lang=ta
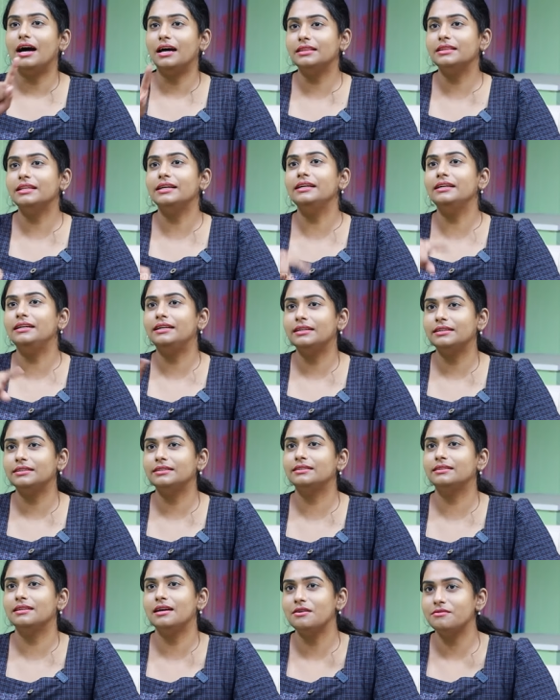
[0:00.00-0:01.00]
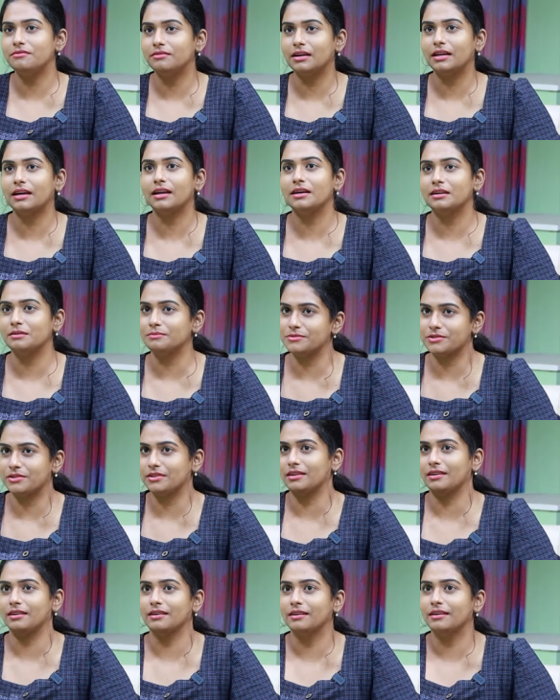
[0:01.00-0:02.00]
அந்த இன்ட்ரெஸ்ட் தான் வர
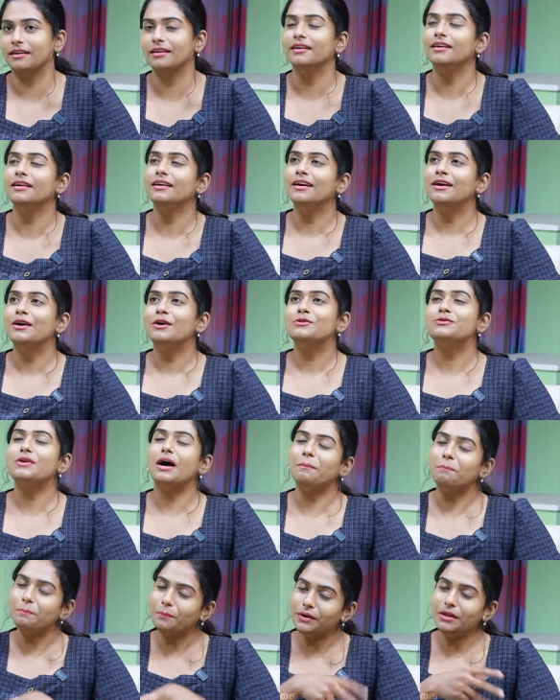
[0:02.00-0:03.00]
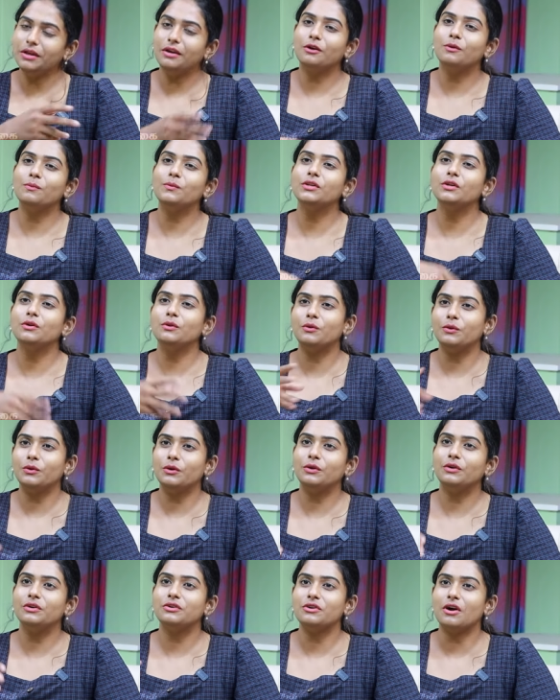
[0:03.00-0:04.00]
ஆரம்பிச்சது எனக்கு ஸோ அப்படி இருக்கும்போது அந்த
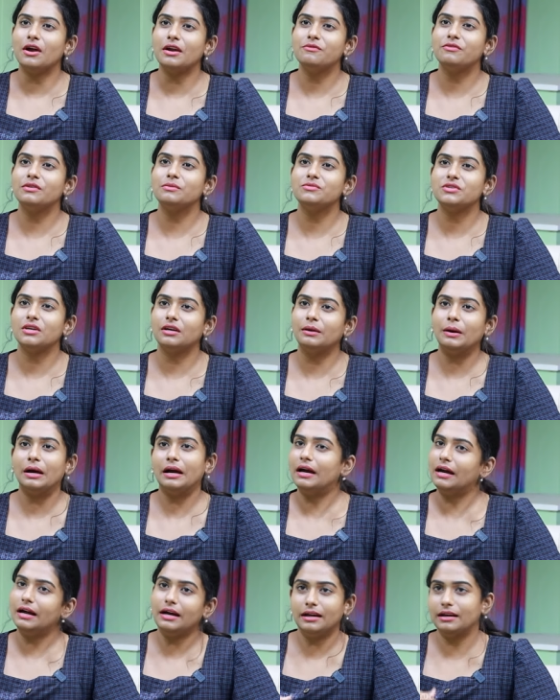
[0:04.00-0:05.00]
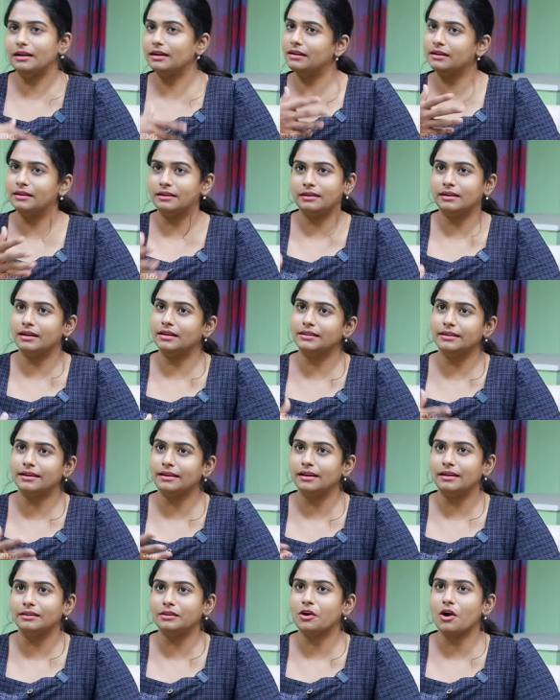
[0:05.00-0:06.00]
குட்டி குட்டி ஷார்ட் ஃபிலிம்ஸை
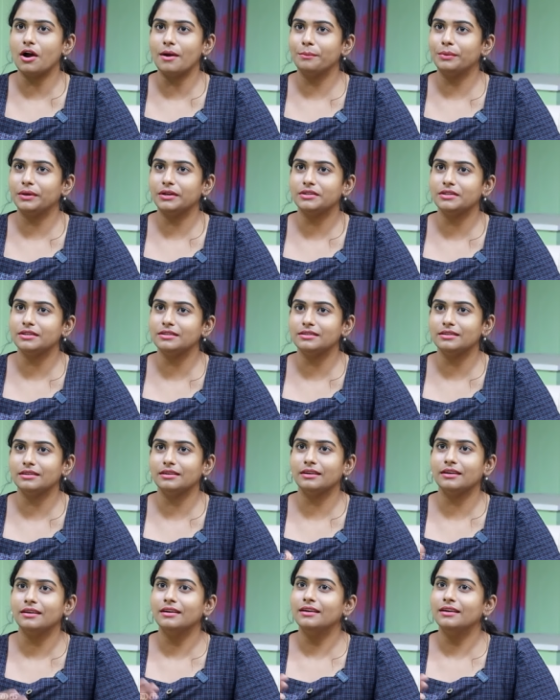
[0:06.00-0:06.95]
அதுக்கெல்லாம் அந்த காம்படிஷன்ஸு